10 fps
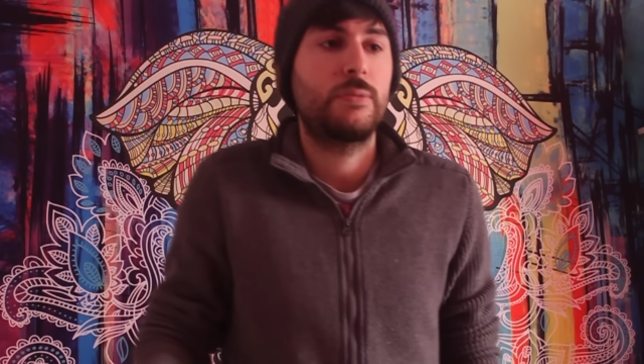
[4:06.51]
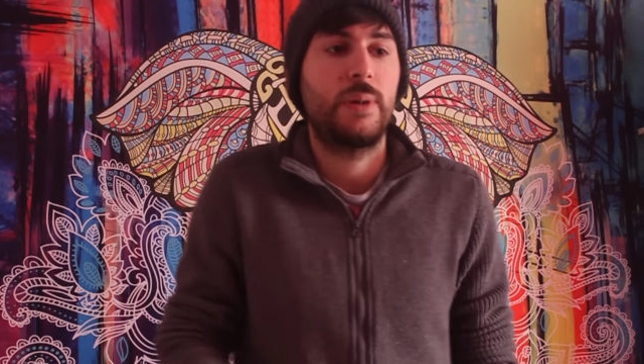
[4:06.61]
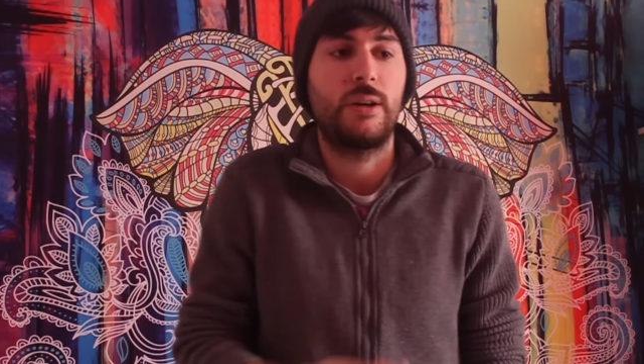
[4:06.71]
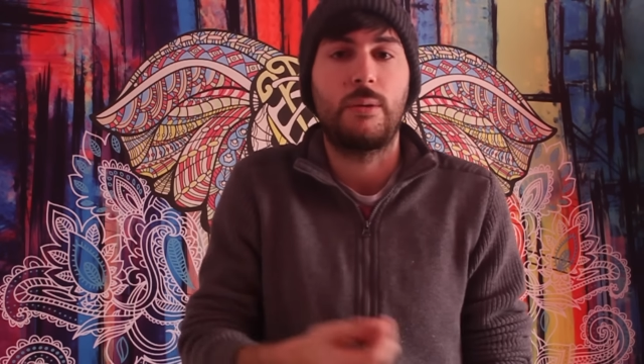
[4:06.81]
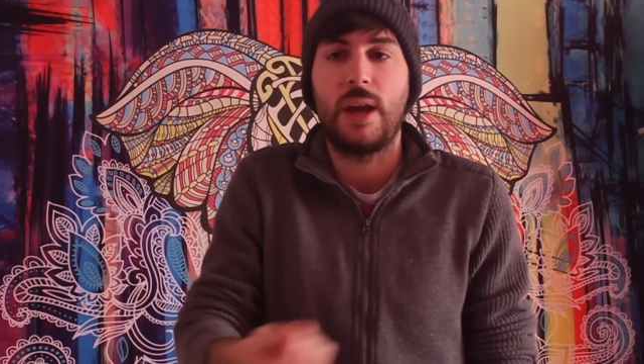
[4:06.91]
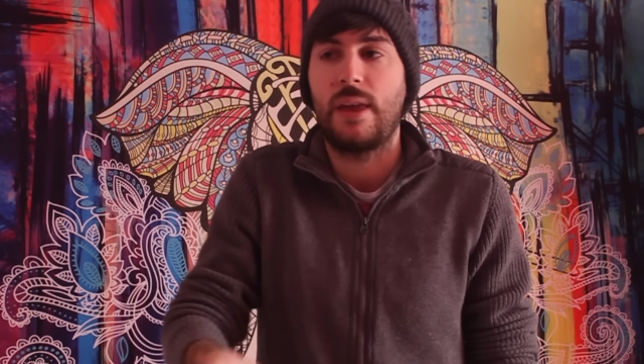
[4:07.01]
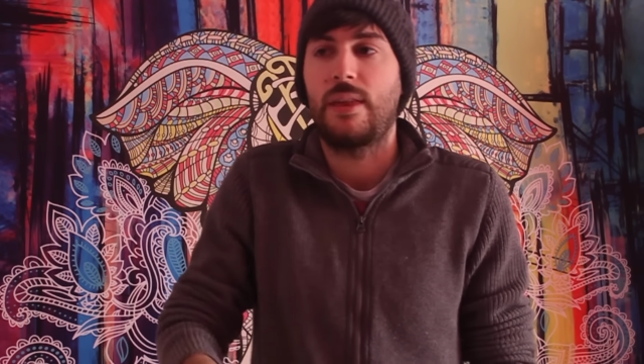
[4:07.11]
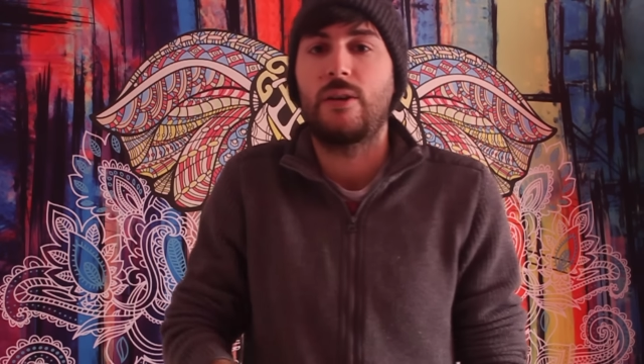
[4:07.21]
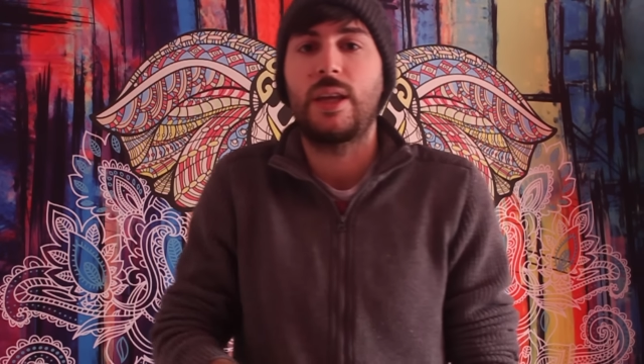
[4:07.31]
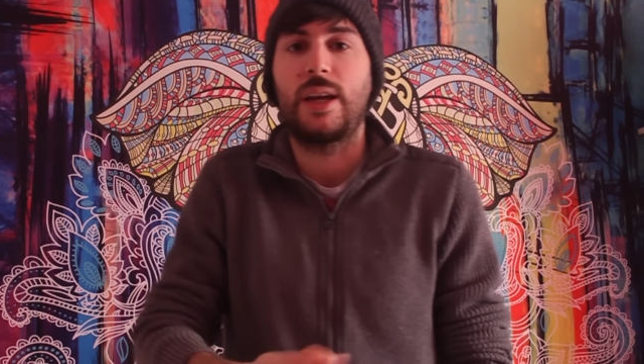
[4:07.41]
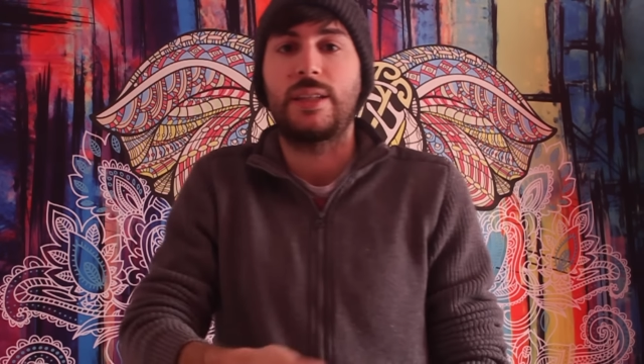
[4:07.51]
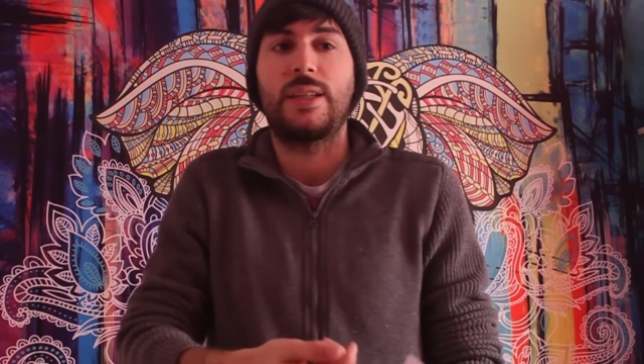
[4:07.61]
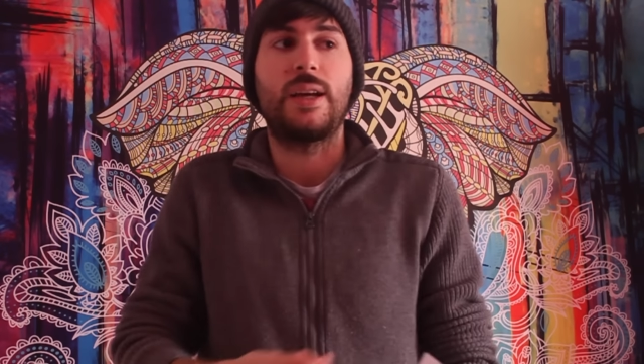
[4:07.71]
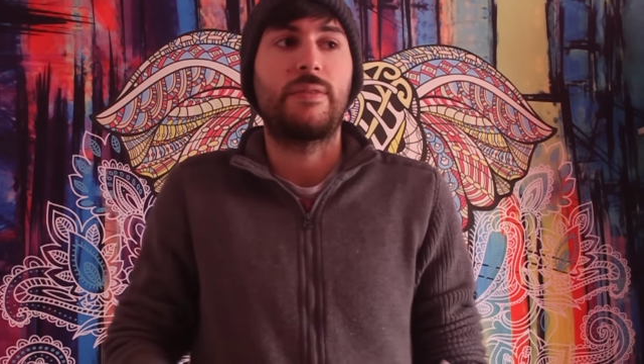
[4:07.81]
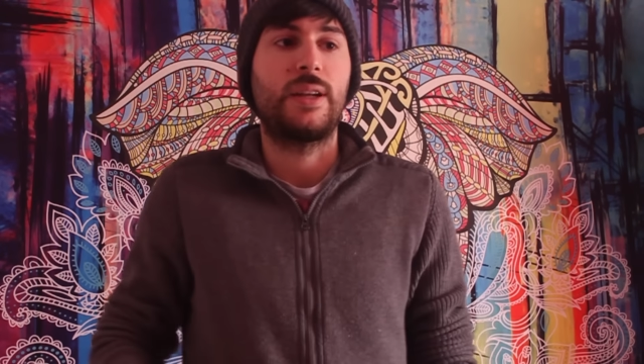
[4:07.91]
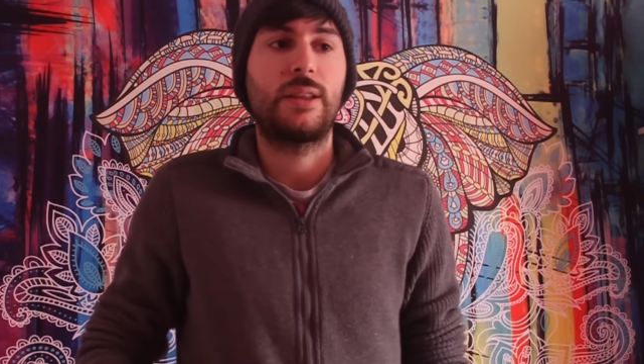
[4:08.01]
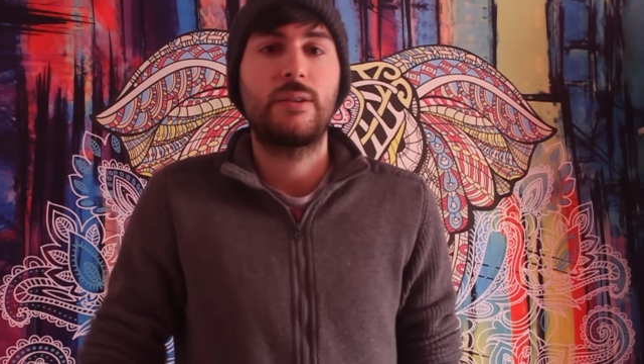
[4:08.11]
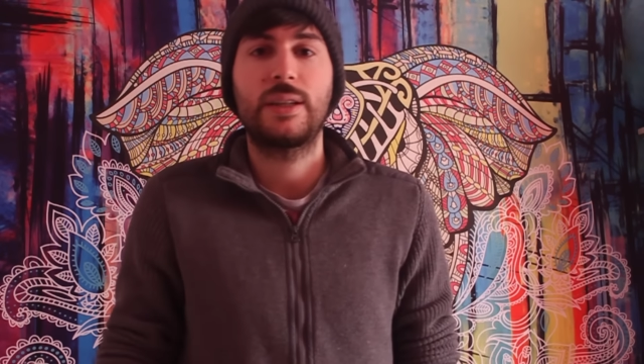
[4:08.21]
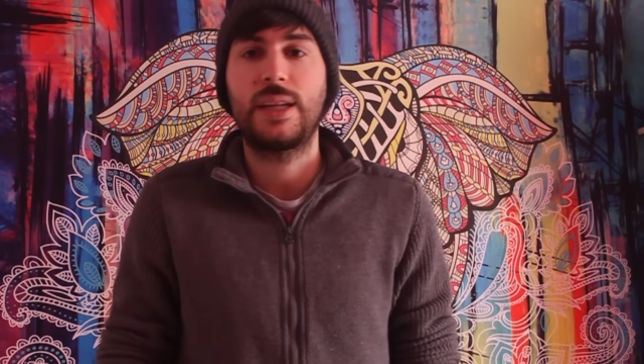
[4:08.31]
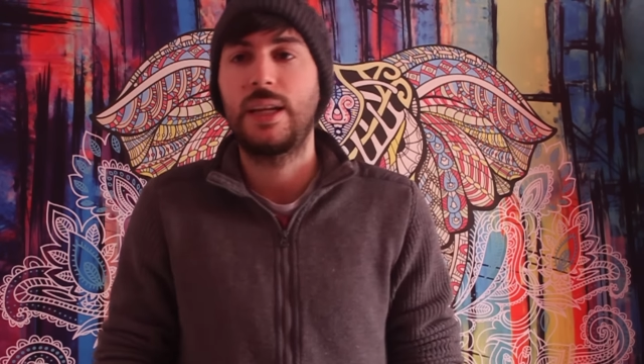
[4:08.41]
pero le voy a decir, oye, que si al final
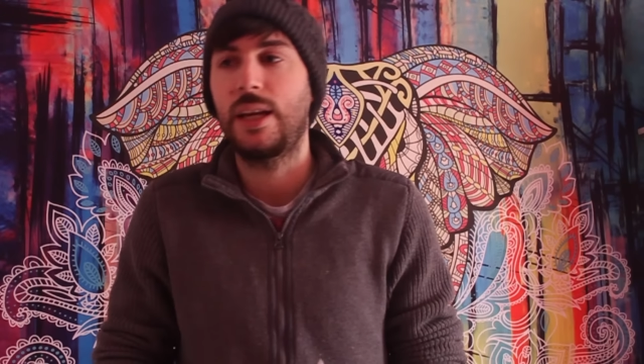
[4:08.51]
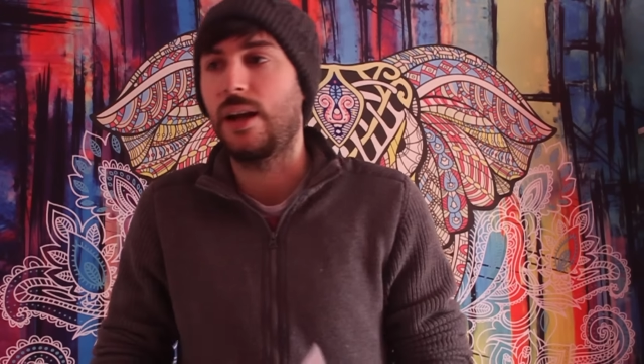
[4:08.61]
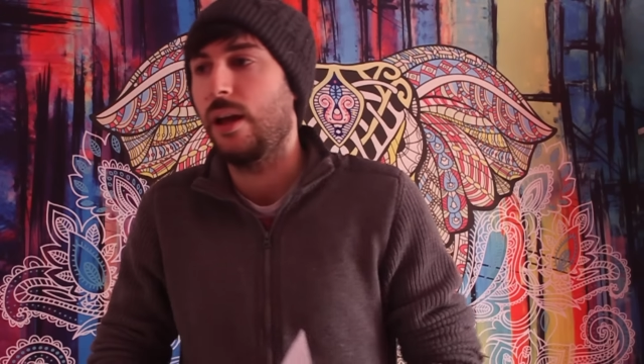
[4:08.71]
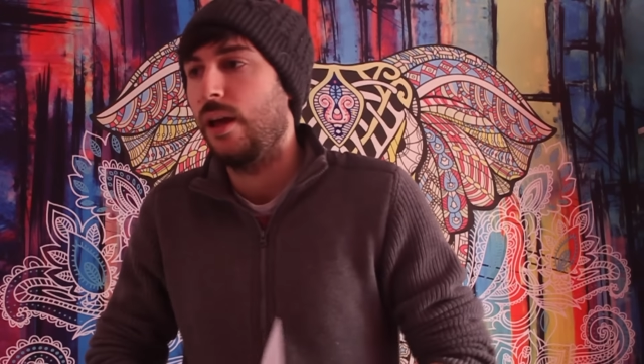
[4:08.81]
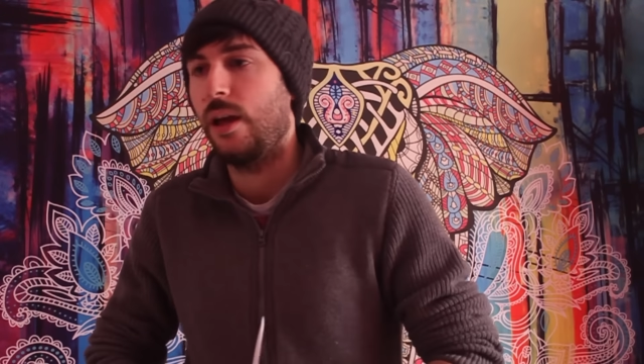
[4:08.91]
tengo que salir